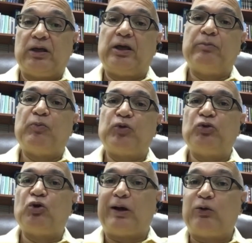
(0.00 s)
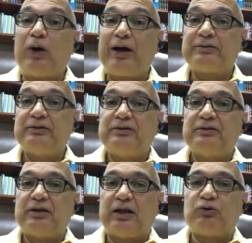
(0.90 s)
hemos podido evaluar
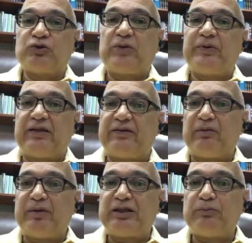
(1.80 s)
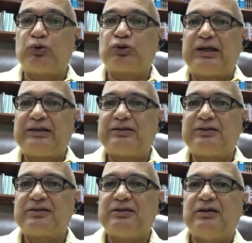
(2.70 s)
las cosas verdaderamente importantes,